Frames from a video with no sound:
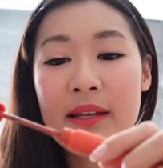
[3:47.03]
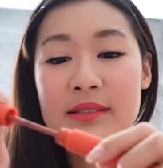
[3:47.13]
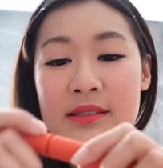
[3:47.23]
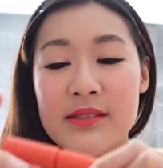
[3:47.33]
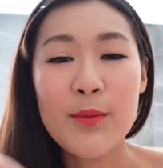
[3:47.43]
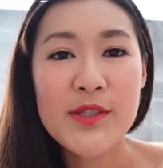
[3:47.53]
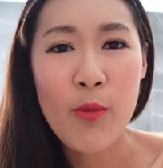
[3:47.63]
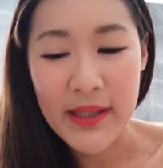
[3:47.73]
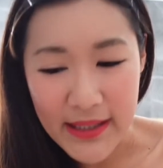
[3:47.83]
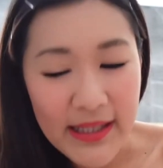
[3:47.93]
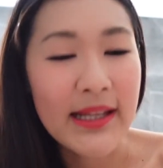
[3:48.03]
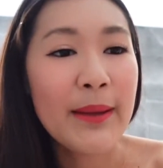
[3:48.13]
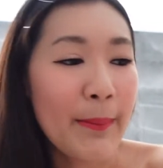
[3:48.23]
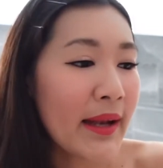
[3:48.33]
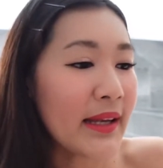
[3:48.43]
นิดนึง ส้มๆอิบๆอะไร
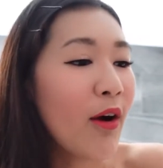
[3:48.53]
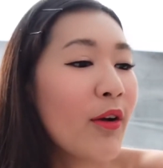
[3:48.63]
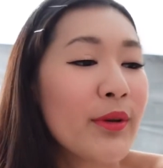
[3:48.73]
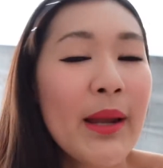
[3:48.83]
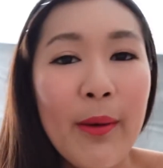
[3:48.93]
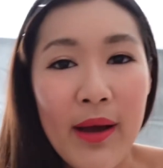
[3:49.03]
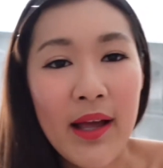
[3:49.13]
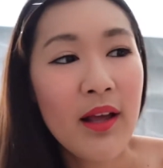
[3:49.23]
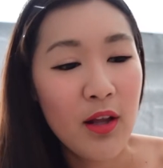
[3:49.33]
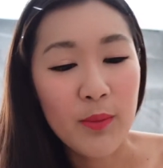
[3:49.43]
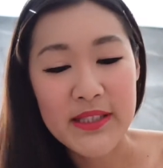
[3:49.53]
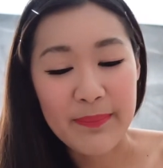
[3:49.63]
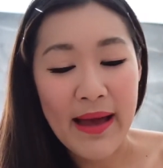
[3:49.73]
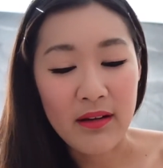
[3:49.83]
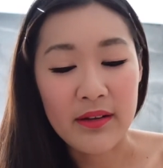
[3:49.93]
ประมาณนี้เดี๋ยวขออนุญาตแต่ว่า ลบสี
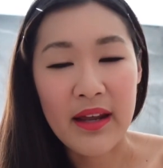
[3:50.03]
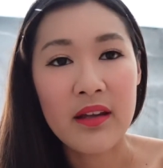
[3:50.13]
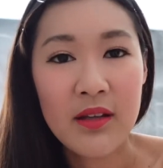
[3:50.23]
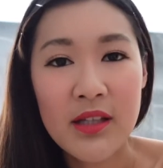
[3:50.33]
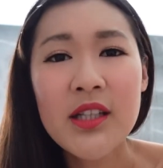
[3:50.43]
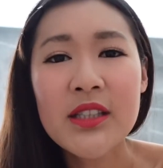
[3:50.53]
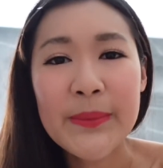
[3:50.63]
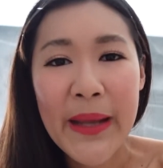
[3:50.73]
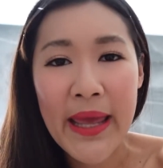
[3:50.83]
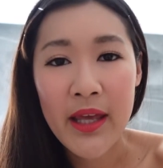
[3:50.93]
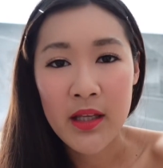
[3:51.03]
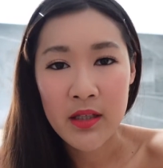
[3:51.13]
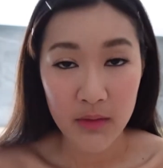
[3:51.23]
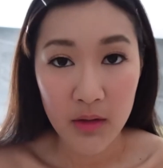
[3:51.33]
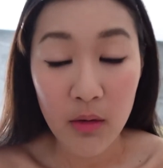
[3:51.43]
ปากก่อนนะ ลืมไง
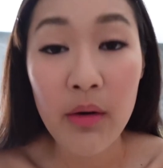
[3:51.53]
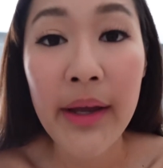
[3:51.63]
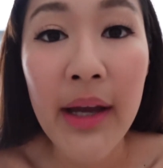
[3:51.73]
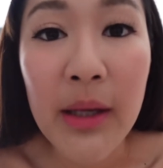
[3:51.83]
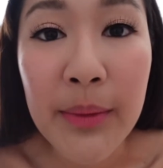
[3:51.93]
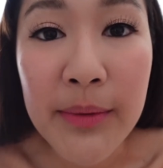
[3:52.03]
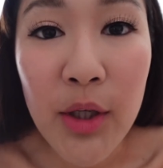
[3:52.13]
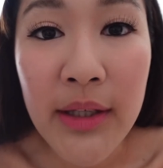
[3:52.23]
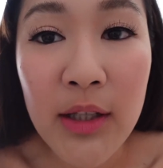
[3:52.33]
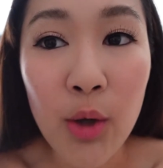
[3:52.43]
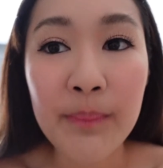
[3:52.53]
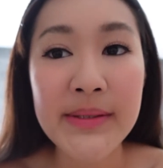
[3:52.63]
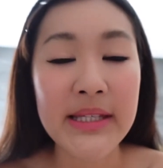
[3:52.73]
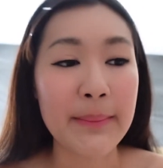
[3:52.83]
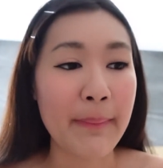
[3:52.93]
โอเคค่ะเพคุณตอนนี้ลบ
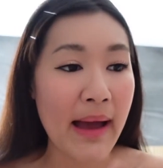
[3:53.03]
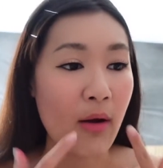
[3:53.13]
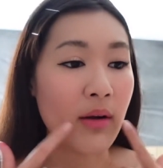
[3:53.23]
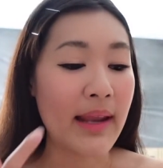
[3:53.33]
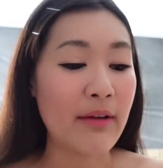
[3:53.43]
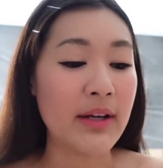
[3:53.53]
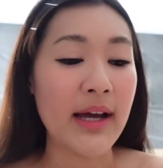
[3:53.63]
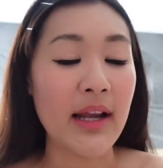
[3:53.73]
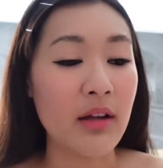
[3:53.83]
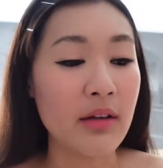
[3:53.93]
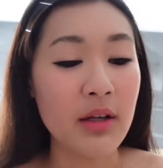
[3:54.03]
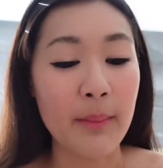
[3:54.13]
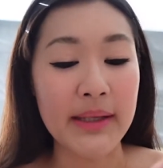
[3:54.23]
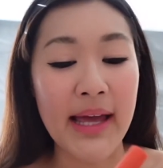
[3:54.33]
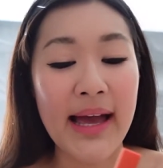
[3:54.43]
สีปากออกแล้วนะคะ แล้วก็เดี๋ย
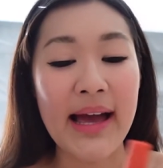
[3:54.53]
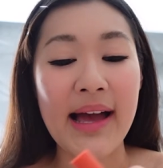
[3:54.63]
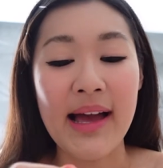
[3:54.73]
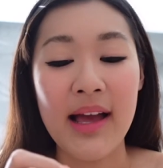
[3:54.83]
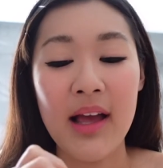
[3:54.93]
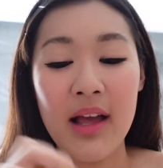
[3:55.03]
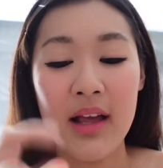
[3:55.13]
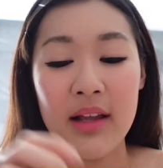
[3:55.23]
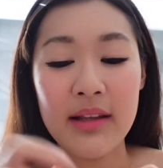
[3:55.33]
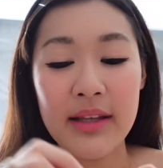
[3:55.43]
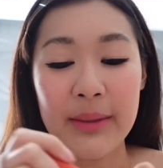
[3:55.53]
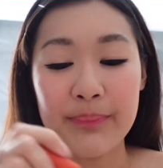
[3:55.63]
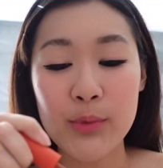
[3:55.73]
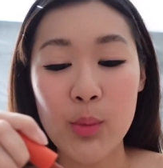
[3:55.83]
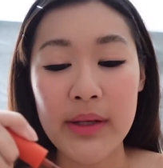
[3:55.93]
วมาทาลิป
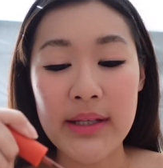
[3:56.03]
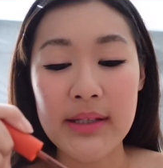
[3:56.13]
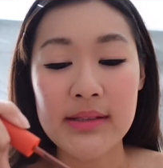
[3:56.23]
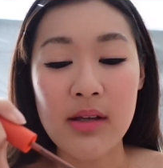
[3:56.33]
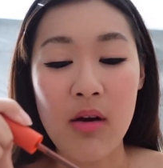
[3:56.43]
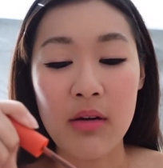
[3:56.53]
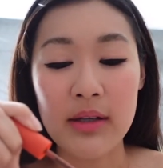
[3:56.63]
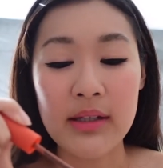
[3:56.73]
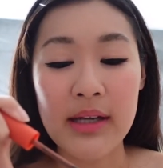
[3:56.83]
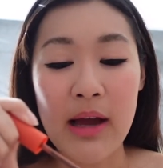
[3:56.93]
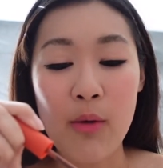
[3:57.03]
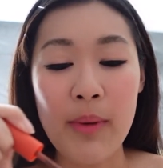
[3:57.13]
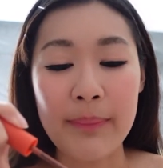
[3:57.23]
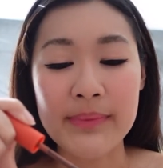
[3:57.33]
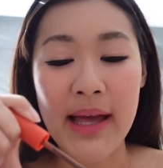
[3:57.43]
ตัวที่2กันเลย เอา
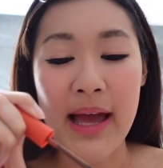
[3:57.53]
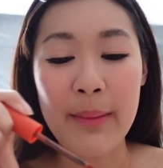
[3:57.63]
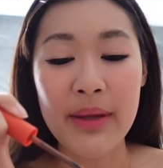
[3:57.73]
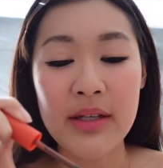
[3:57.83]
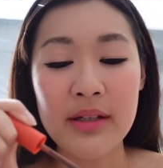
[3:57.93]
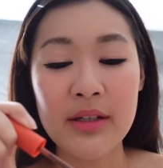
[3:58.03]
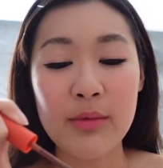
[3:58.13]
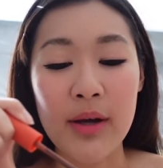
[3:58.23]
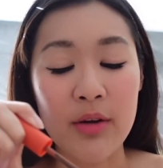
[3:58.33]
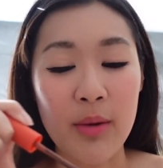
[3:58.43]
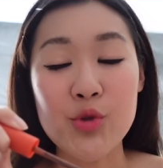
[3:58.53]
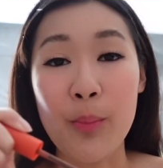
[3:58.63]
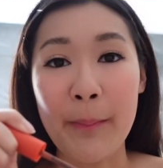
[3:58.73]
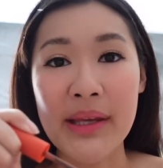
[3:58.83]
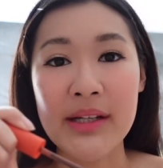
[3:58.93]
แบบทาไม่เยอะดีกว่าเนาะ
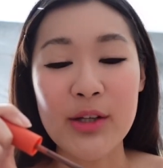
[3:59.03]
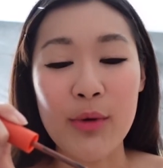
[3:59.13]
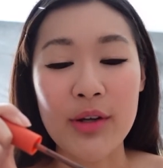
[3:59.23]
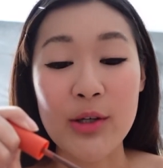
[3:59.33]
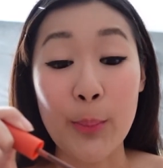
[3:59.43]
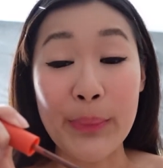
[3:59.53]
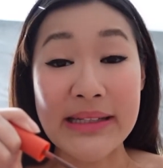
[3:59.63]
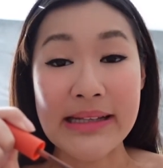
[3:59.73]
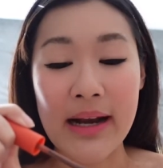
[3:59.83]
จุ่มไม่เยอะดีกว่าเดี๋ยวเปลือง